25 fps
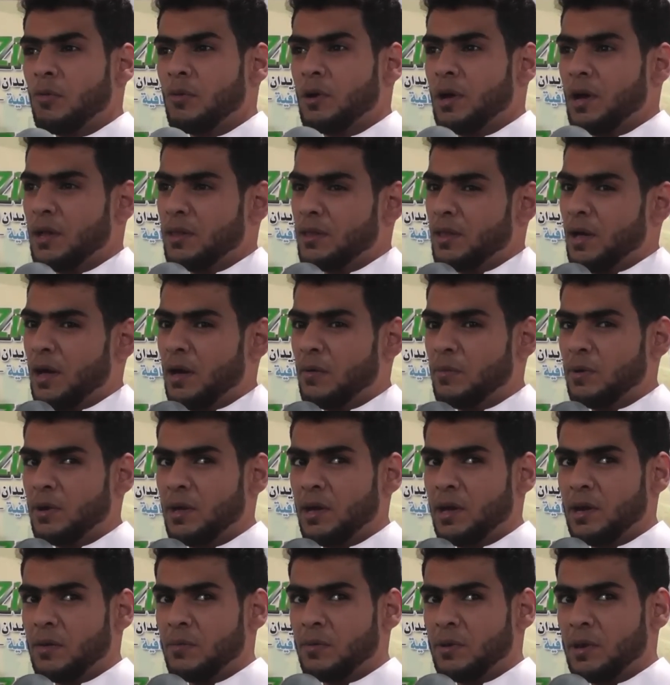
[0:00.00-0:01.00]
كان دائما
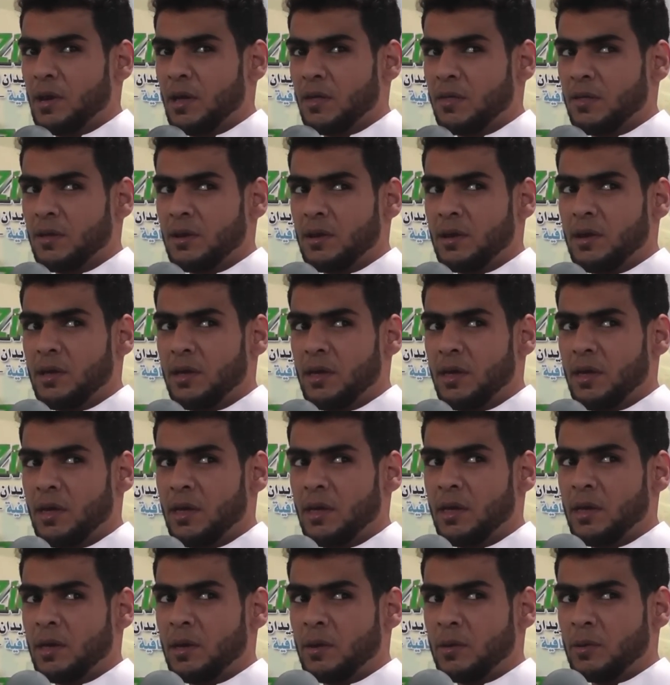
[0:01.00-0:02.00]
يعني من الناس
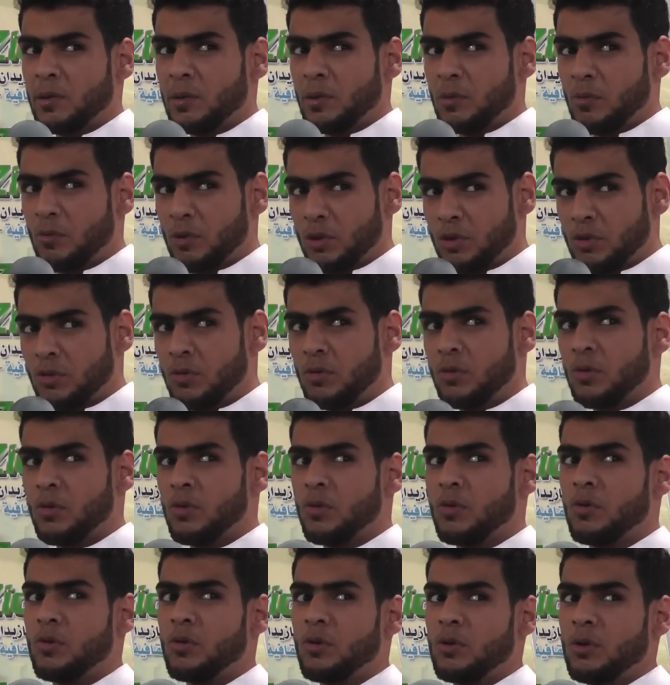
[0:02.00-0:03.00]
اللي وده
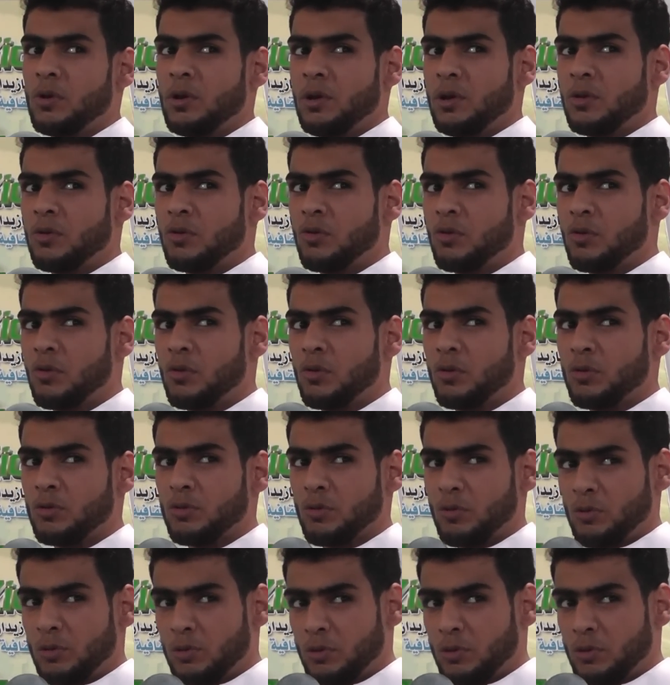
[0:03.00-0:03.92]
انه يكون عنده